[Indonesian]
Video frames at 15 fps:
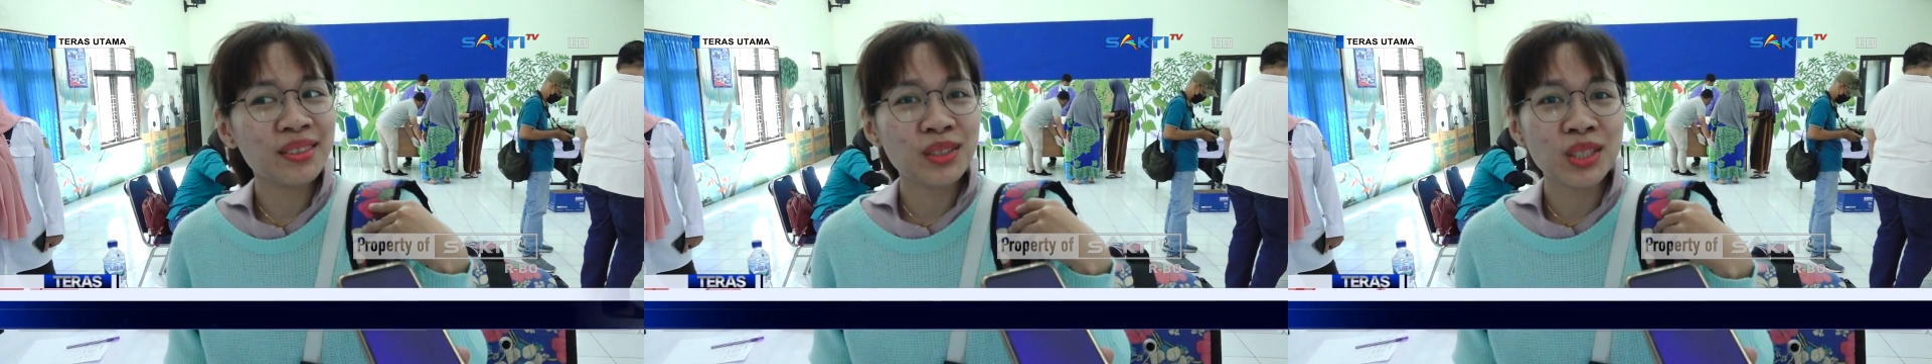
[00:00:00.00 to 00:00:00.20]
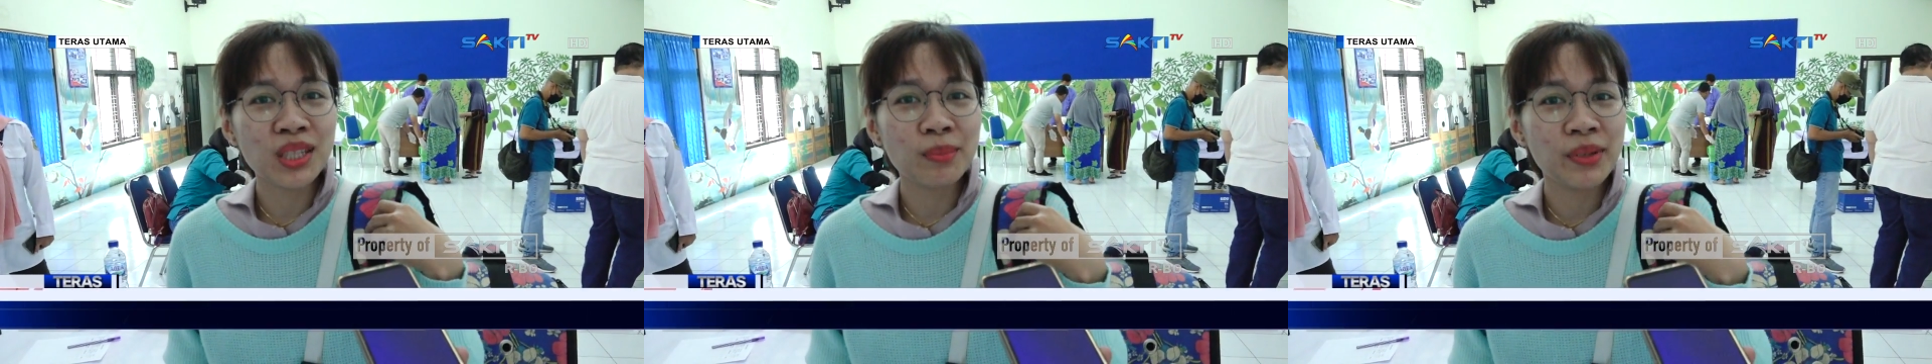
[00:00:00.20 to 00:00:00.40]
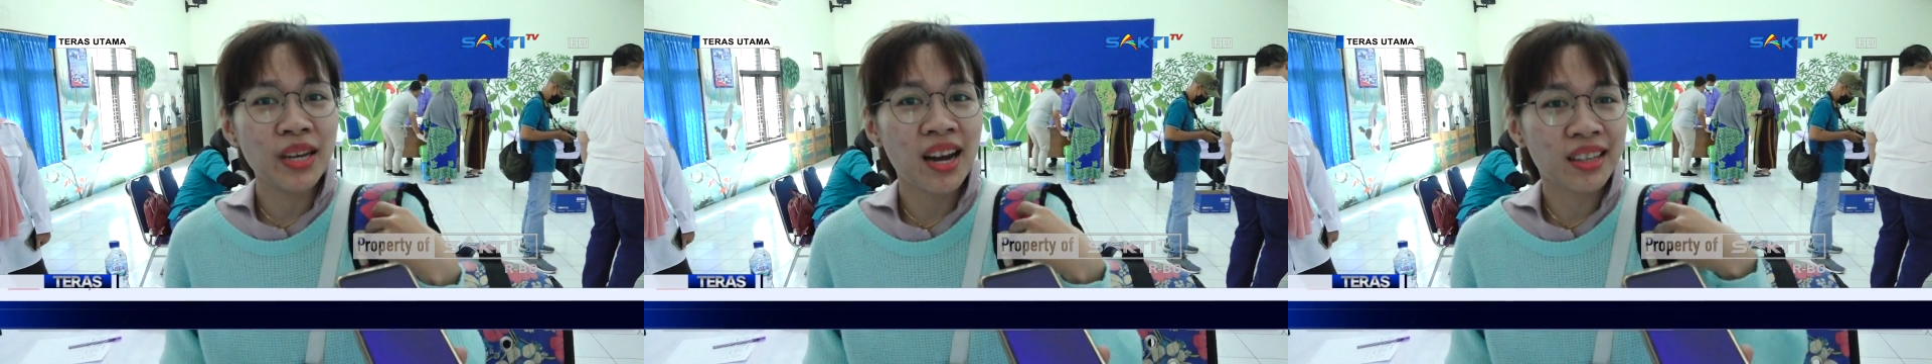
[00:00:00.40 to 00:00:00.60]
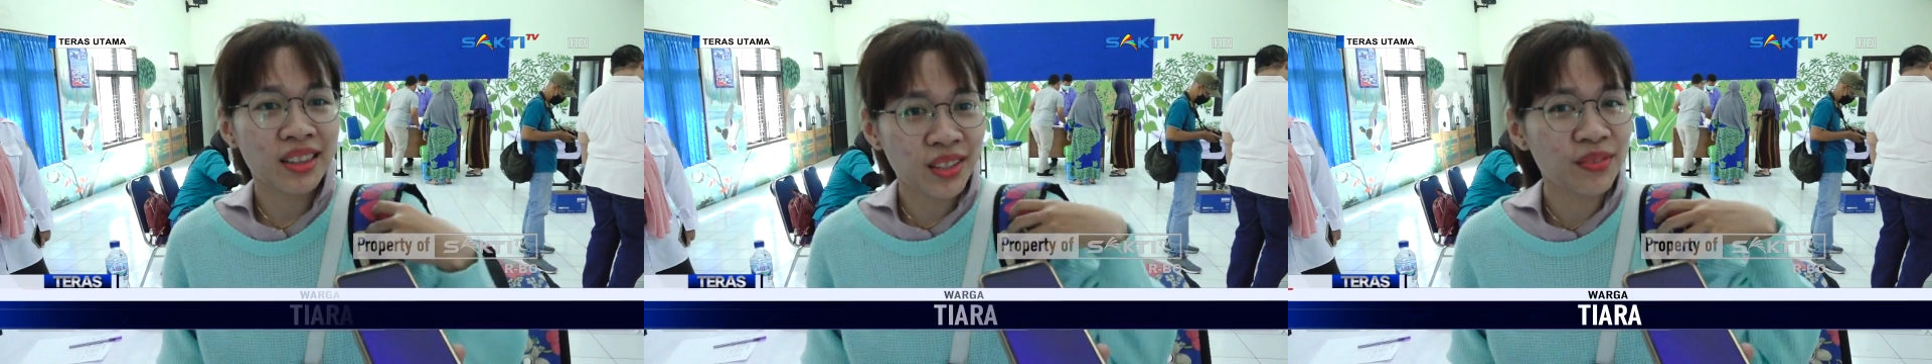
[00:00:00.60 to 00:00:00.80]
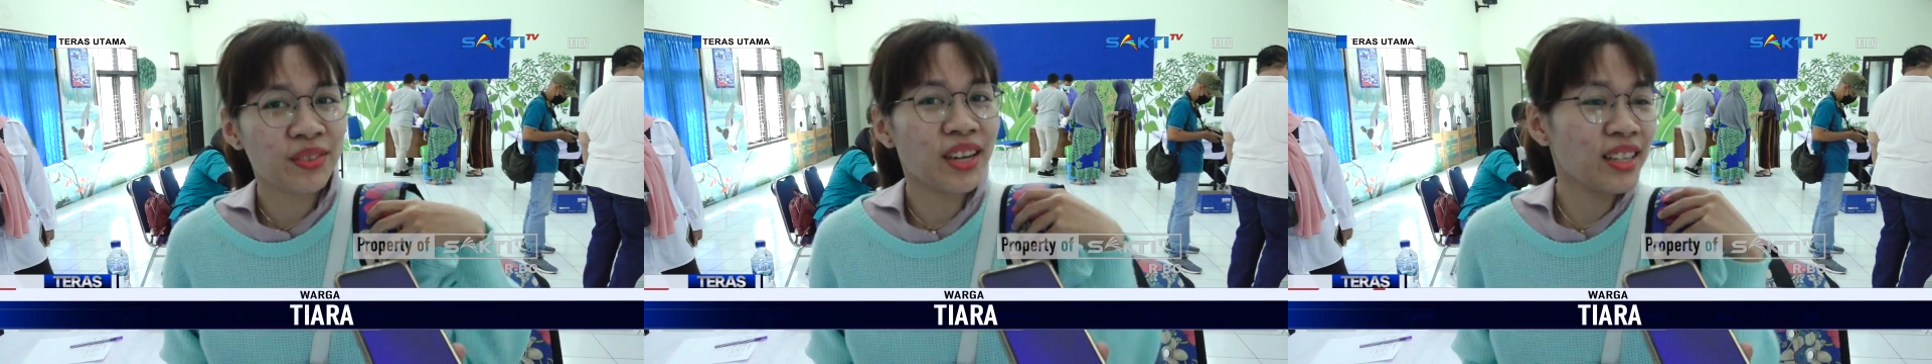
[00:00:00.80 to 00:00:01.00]
terus lebih
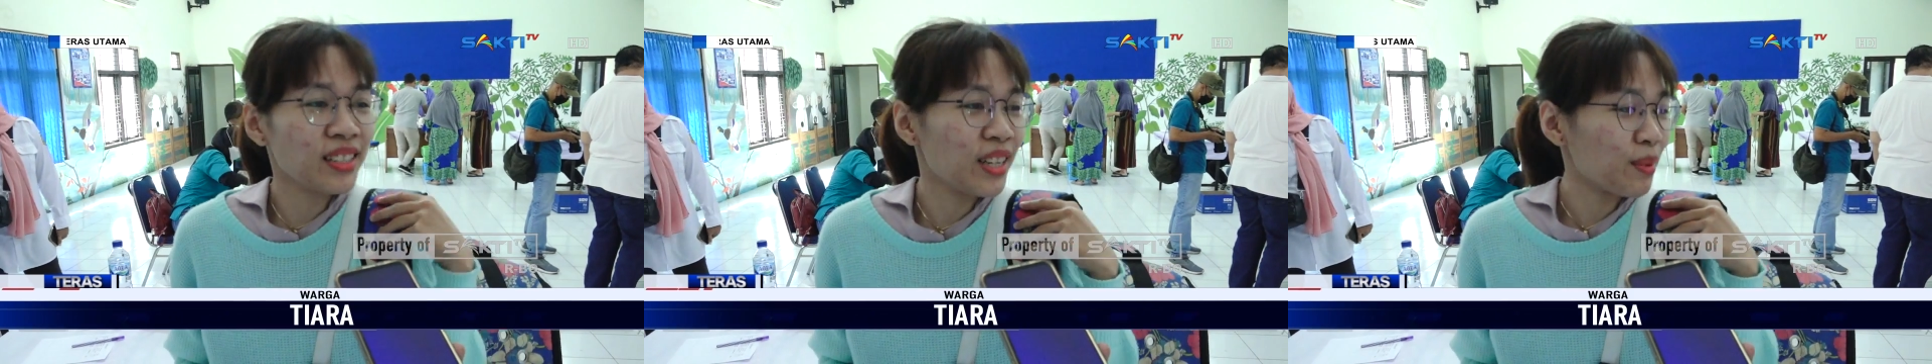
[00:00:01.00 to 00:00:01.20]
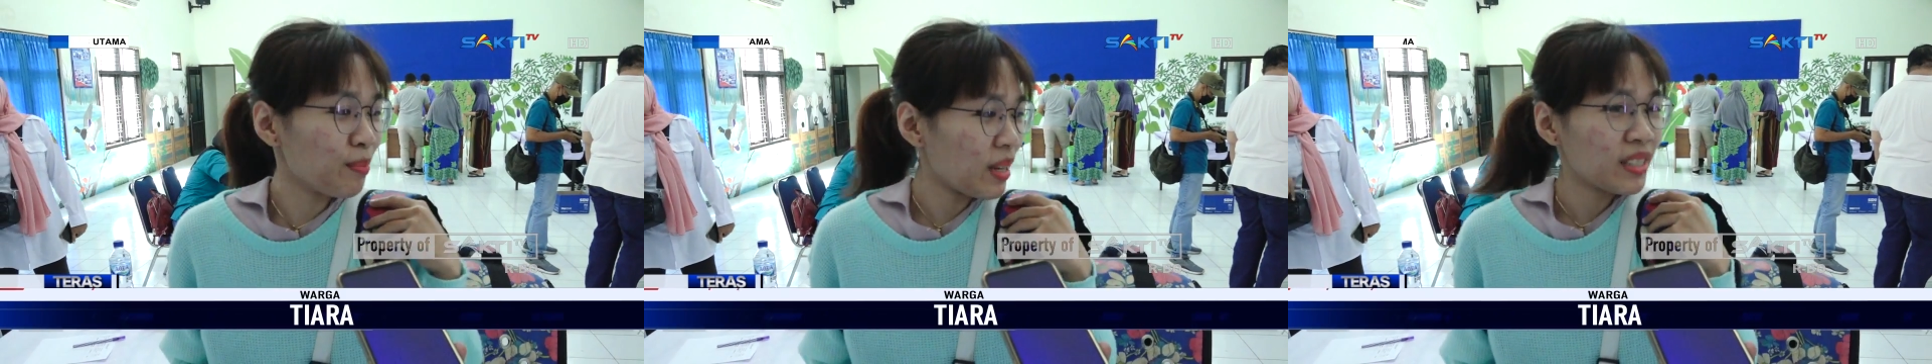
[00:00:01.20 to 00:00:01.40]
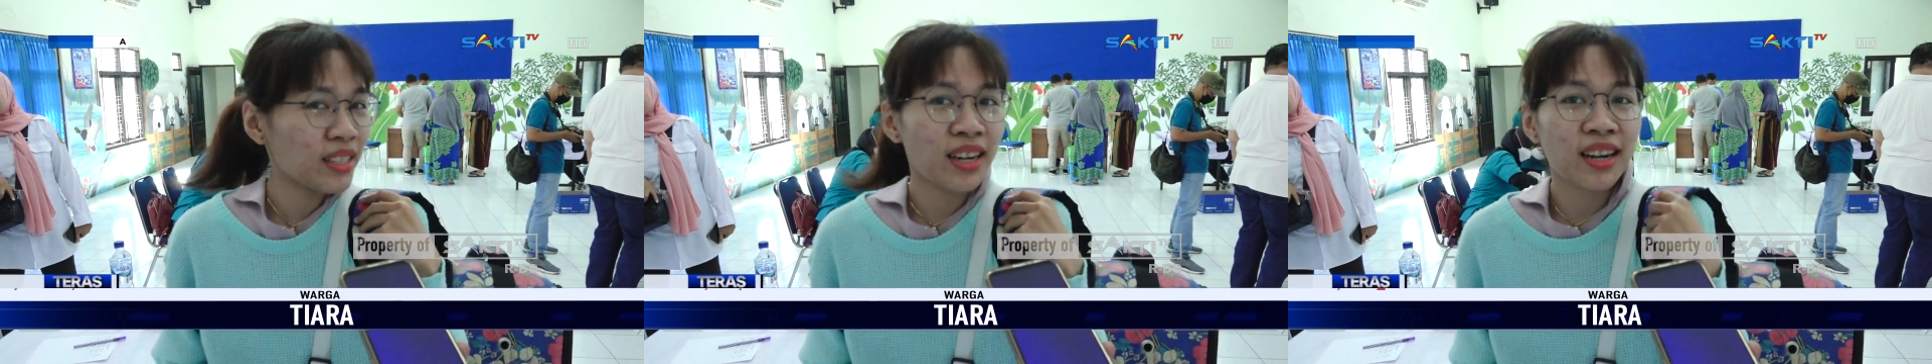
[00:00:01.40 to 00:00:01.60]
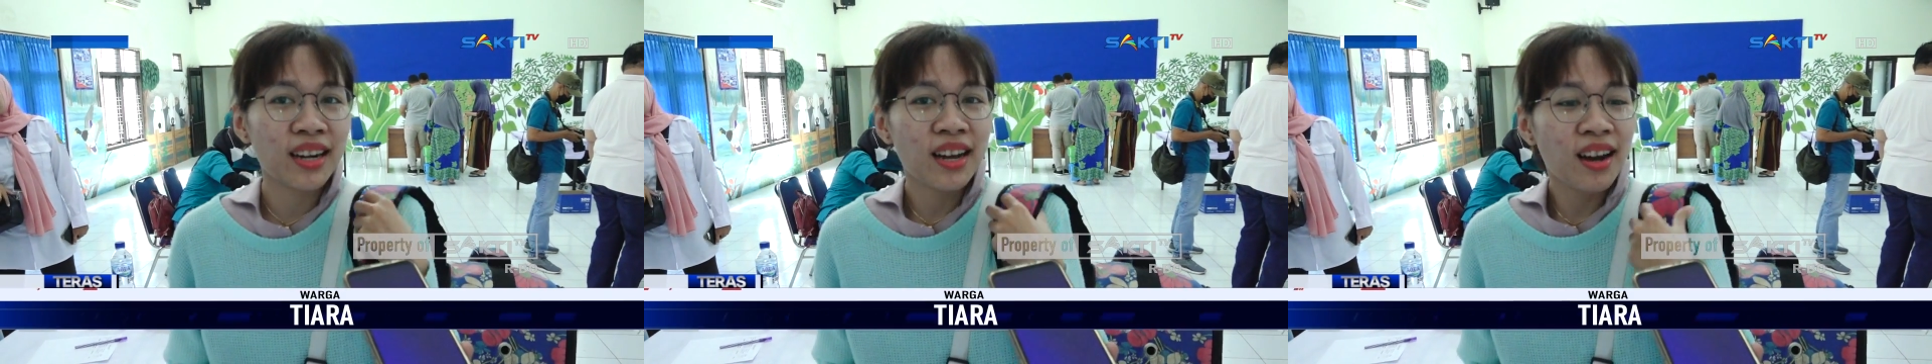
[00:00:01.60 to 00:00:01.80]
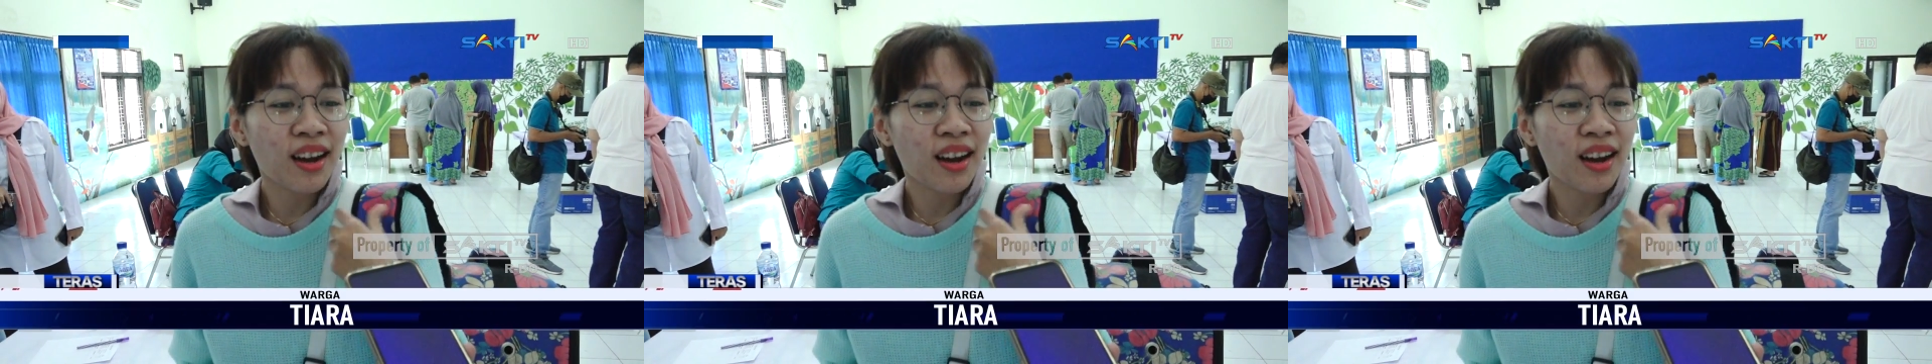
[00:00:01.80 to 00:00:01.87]
aktif ya daripada